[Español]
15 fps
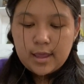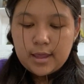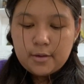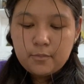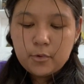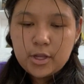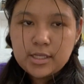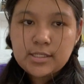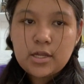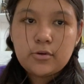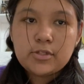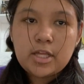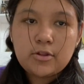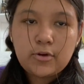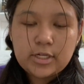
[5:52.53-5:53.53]
voy a estar
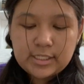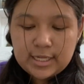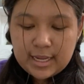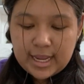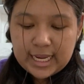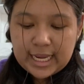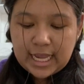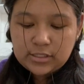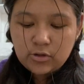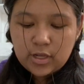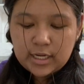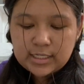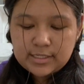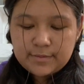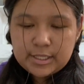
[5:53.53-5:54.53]
usando ese en caso de
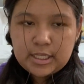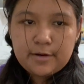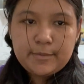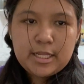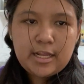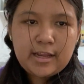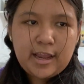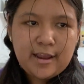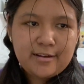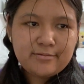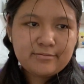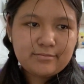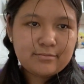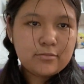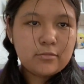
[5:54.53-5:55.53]
que se me terminen que,
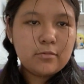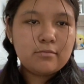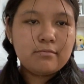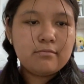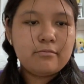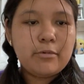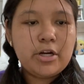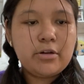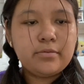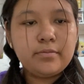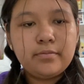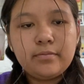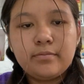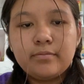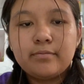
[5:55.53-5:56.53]
mm, bueno,
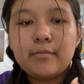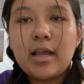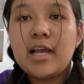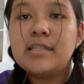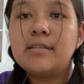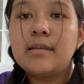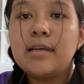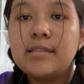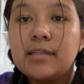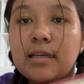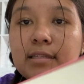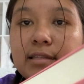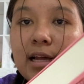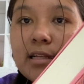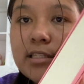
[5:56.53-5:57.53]

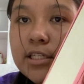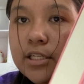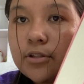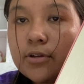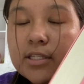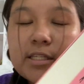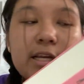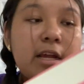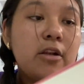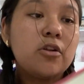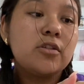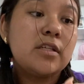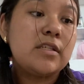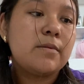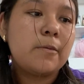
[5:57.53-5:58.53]
es, tan chito, así que no
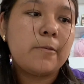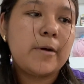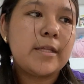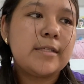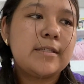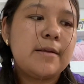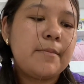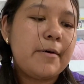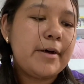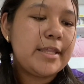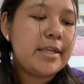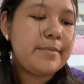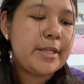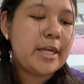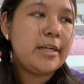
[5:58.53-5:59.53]
sé si se me va a
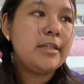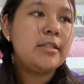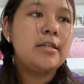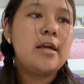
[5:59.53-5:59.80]
terminar